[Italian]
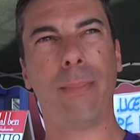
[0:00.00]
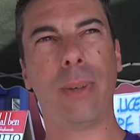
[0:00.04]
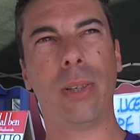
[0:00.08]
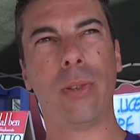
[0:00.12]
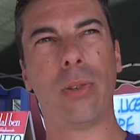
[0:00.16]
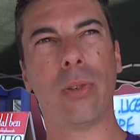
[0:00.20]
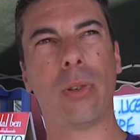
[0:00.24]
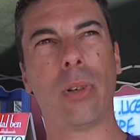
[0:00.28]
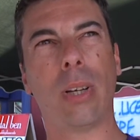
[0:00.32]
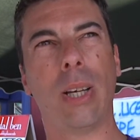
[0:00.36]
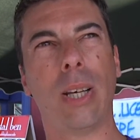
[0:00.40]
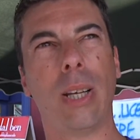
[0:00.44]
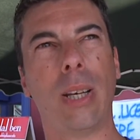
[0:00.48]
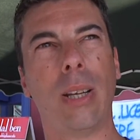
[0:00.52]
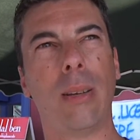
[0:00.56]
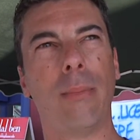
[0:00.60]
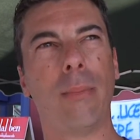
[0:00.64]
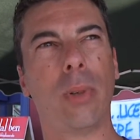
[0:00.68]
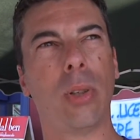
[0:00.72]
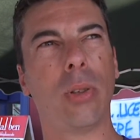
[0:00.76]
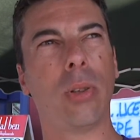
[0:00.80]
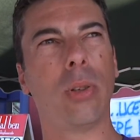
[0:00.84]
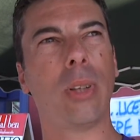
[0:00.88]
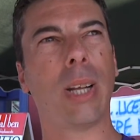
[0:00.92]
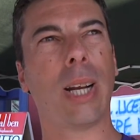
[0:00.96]
peggiorare in
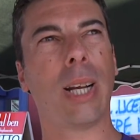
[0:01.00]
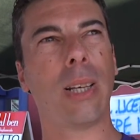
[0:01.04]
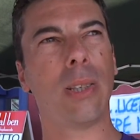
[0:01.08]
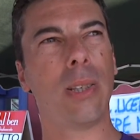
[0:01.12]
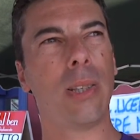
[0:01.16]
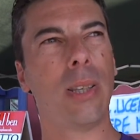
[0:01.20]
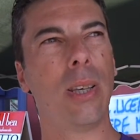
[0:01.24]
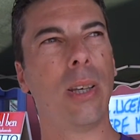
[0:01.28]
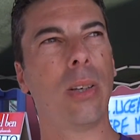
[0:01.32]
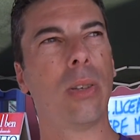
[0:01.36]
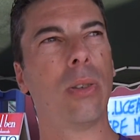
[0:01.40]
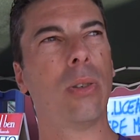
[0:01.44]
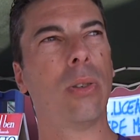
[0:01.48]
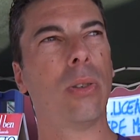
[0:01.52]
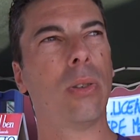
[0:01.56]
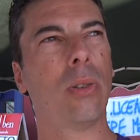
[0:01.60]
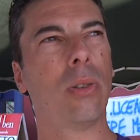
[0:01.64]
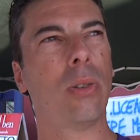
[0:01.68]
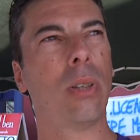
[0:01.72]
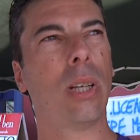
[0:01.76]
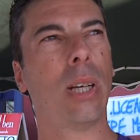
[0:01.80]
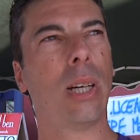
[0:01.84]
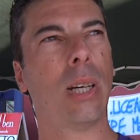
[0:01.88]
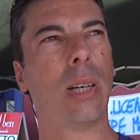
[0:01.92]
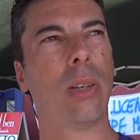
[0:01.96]
modo
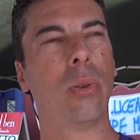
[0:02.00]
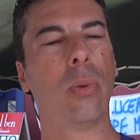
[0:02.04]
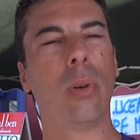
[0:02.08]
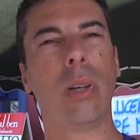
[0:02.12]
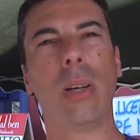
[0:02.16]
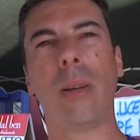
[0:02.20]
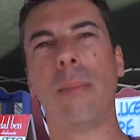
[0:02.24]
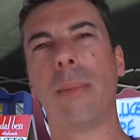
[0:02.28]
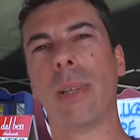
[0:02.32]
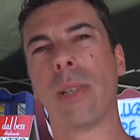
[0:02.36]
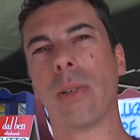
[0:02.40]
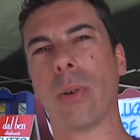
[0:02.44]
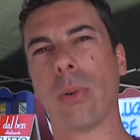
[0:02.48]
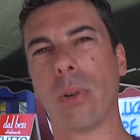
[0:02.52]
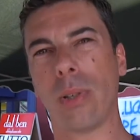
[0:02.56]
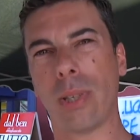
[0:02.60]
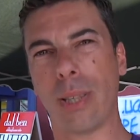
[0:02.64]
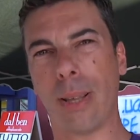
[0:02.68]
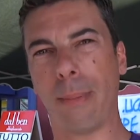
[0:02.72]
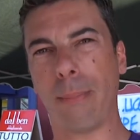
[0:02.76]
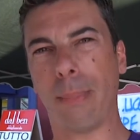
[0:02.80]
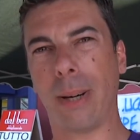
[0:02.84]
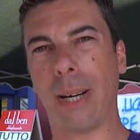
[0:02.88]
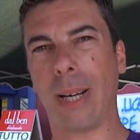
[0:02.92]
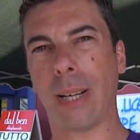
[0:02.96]
drastico da due anni e mezzo a
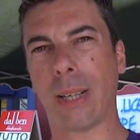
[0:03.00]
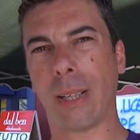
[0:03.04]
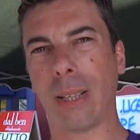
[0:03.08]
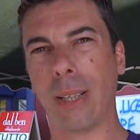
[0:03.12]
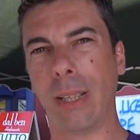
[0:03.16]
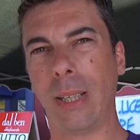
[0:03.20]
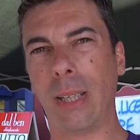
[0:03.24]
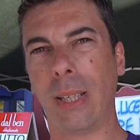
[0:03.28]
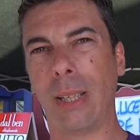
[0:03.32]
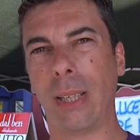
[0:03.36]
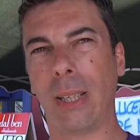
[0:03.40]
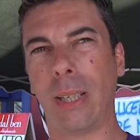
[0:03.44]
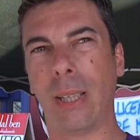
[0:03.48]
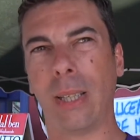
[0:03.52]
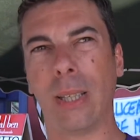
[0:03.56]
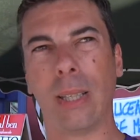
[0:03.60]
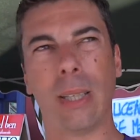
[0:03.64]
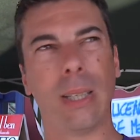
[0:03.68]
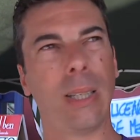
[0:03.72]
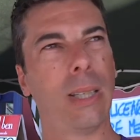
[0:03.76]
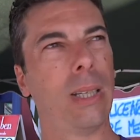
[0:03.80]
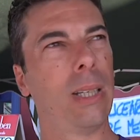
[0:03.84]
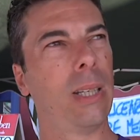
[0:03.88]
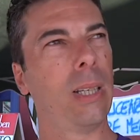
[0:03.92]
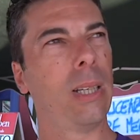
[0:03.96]
questa
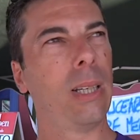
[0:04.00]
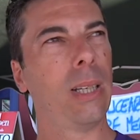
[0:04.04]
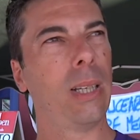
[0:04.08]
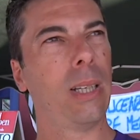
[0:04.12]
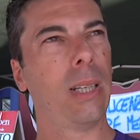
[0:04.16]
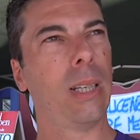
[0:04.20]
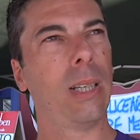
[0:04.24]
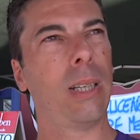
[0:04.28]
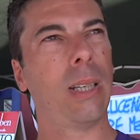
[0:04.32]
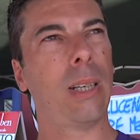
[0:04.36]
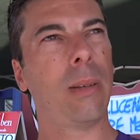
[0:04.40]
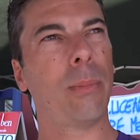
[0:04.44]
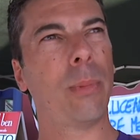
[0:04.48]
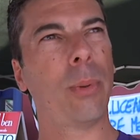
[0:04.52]
parte nel